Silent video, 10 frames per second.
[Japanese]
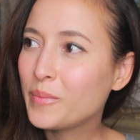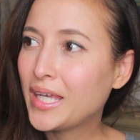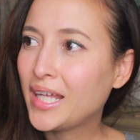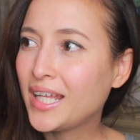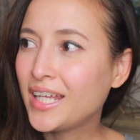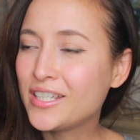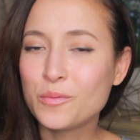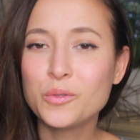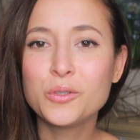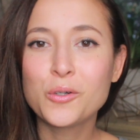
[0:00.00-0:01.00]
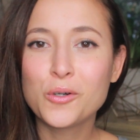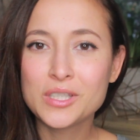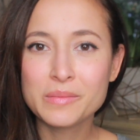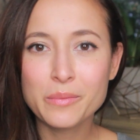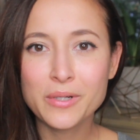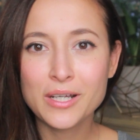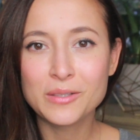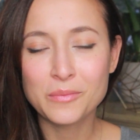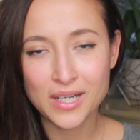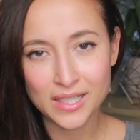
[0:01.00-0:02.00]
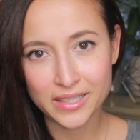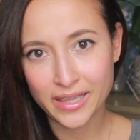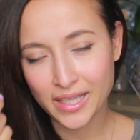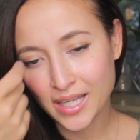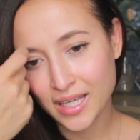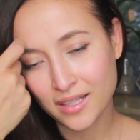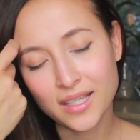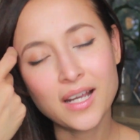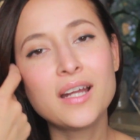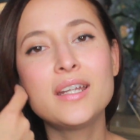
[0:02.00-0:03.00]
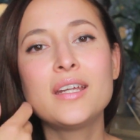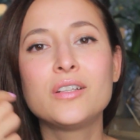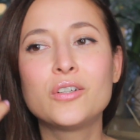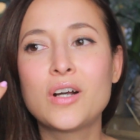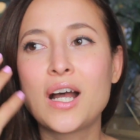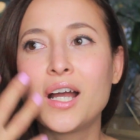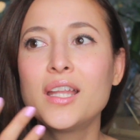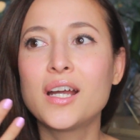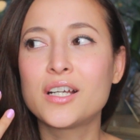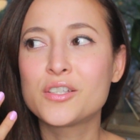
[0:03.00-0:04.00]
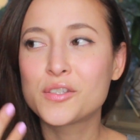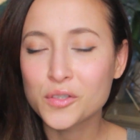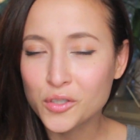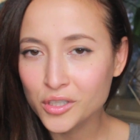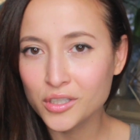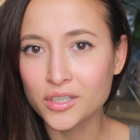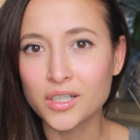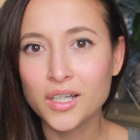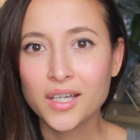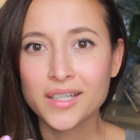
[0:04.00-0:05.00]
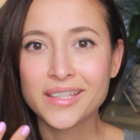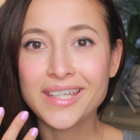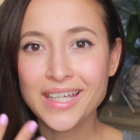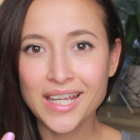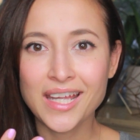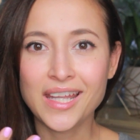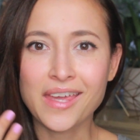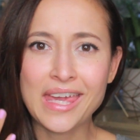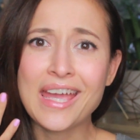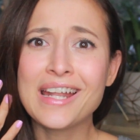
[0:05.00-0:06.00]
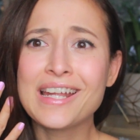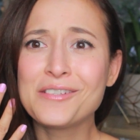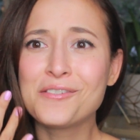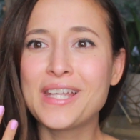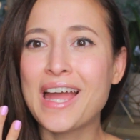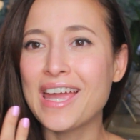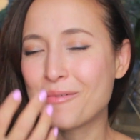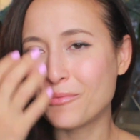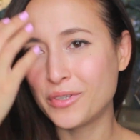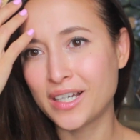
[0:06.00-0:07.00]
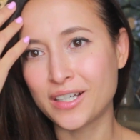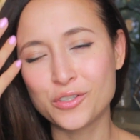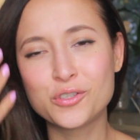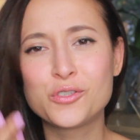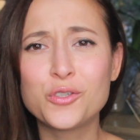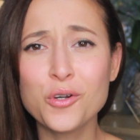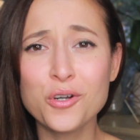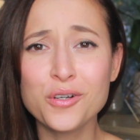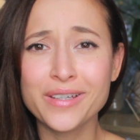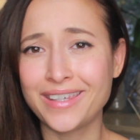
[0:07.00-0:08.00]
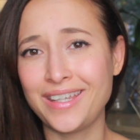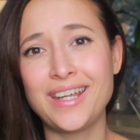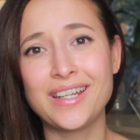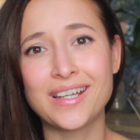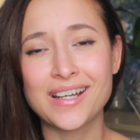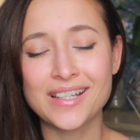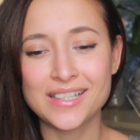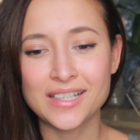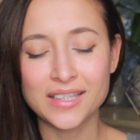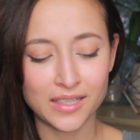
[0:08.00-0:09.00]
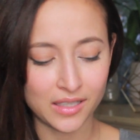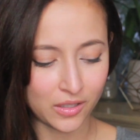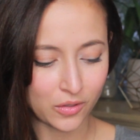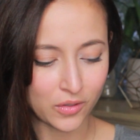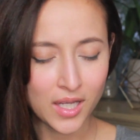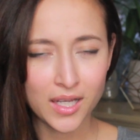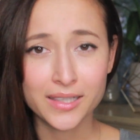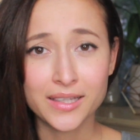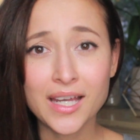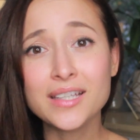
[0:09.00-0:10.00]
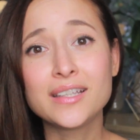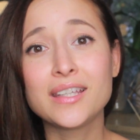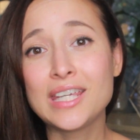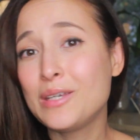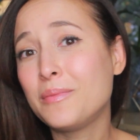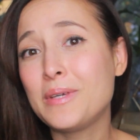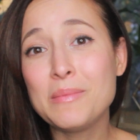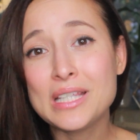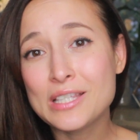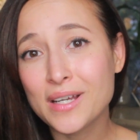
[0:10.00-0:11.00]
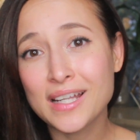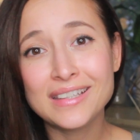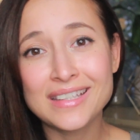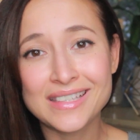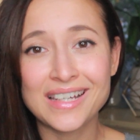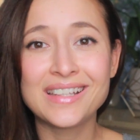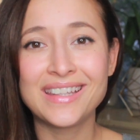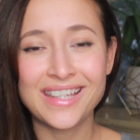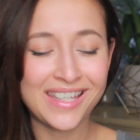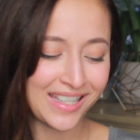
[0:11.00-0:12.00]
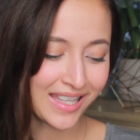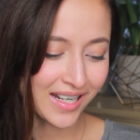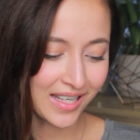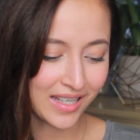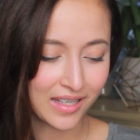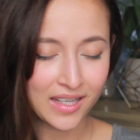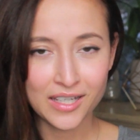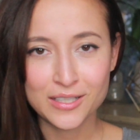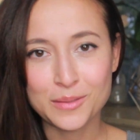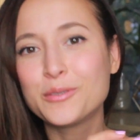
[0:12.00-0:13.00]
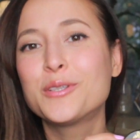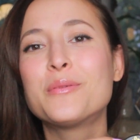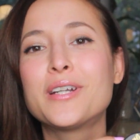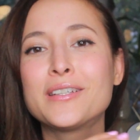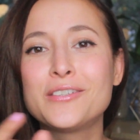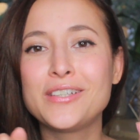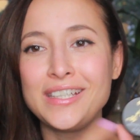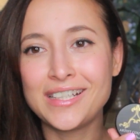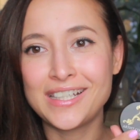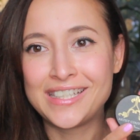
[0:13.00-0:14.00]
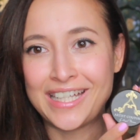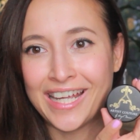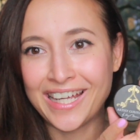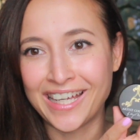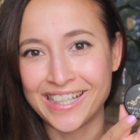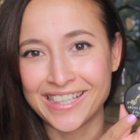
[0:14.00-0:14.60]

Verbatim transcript: 名で自分のコスメブランドもあってで彼の肌がすごく綺麗で毛穴のないもうなんか超綺麗な感じだったんだけどなん秘密は何ですかって聞いたら自分のブランドを言い出して